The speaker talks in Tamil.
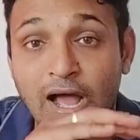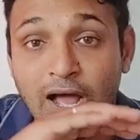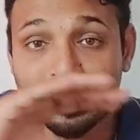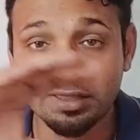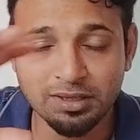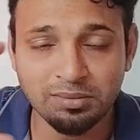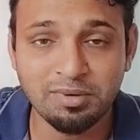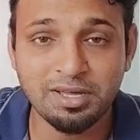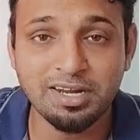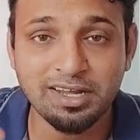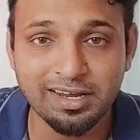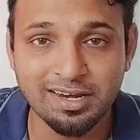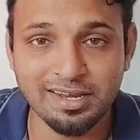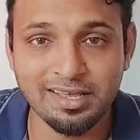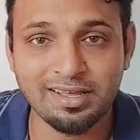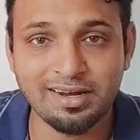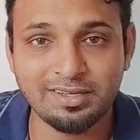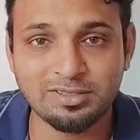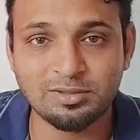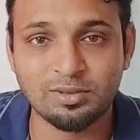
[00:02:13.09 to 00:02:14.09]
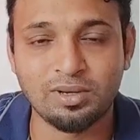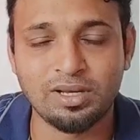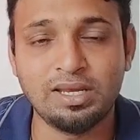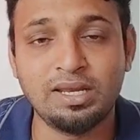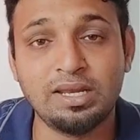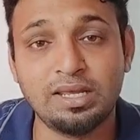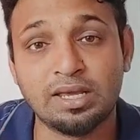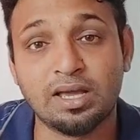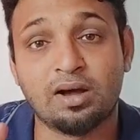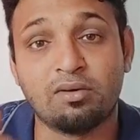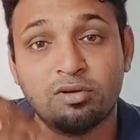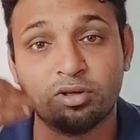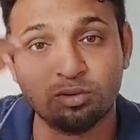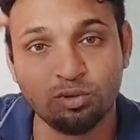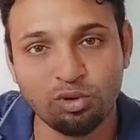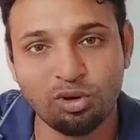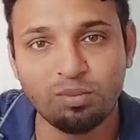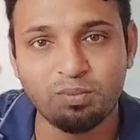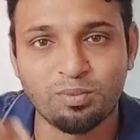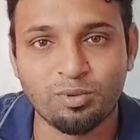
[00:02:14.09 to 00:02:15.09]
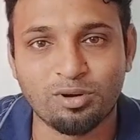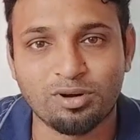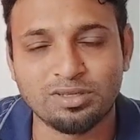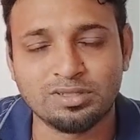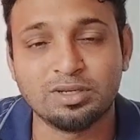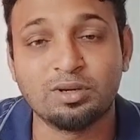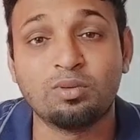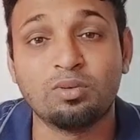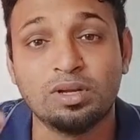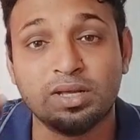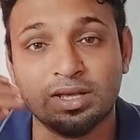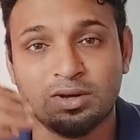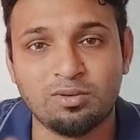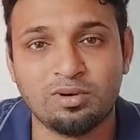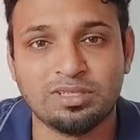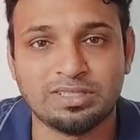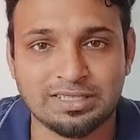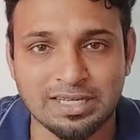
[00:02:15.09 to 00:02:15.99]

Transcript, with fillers: அந்த மாதிரி கிளியராக சொல்லி நீங்கள் அவ்வளோ தூரம் போகிறதுக்கு உங்களுக்கு எவ்வளோ